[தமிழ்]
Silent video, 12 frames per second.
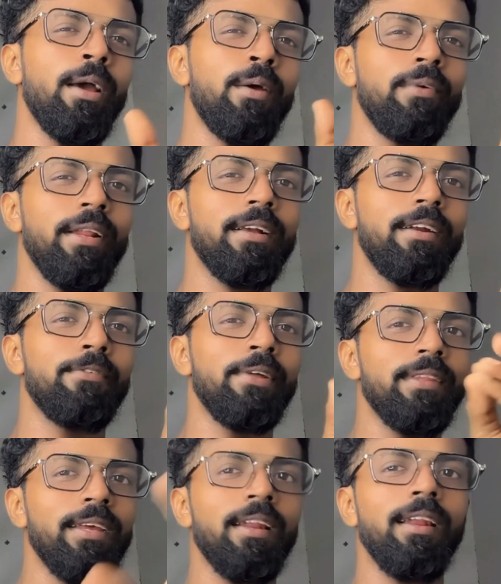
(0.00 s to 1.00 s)
யார் வயல் கார்டு
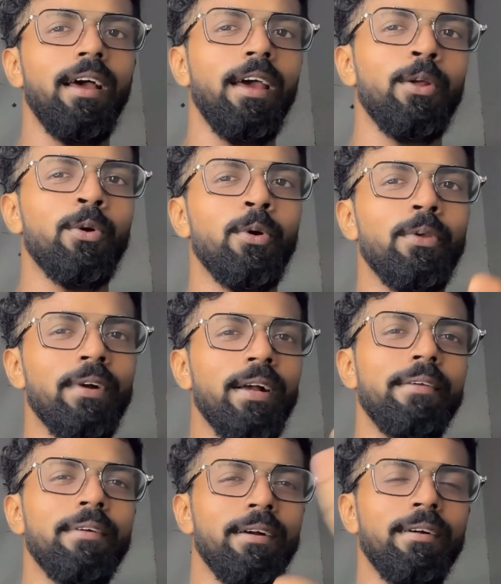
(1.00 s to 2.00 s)
வந்தால் நல்லாயிருக்கும் இவங்க
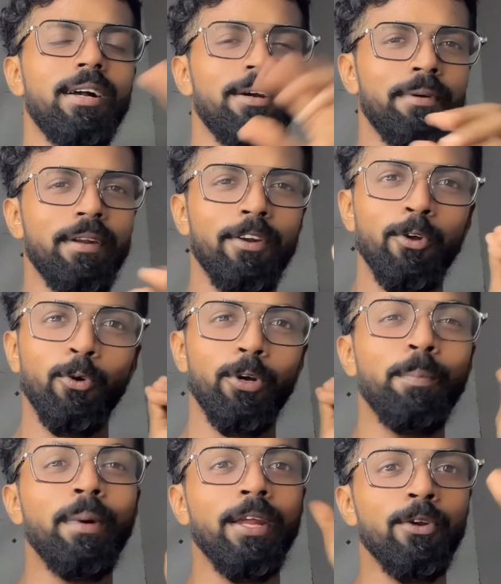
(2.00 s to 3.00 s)
இவங்க அவங்க
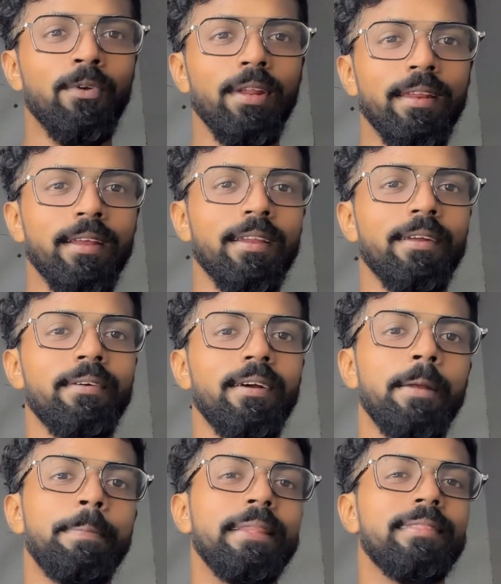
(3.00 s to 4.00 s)
அவங்களோட மைண்டுக்குள்ளே
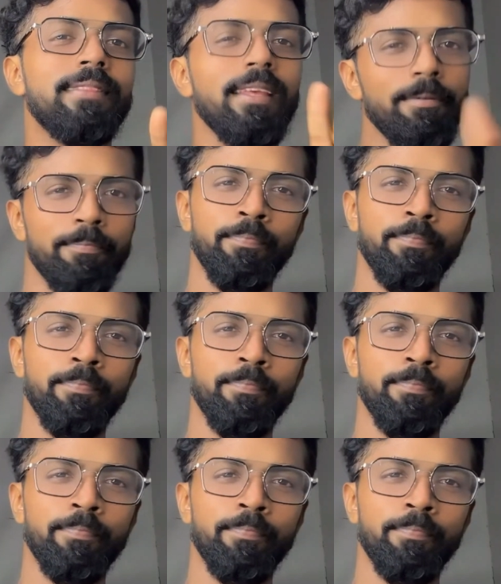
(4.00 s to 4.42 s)
இருக்கிறவங்கள பற்றி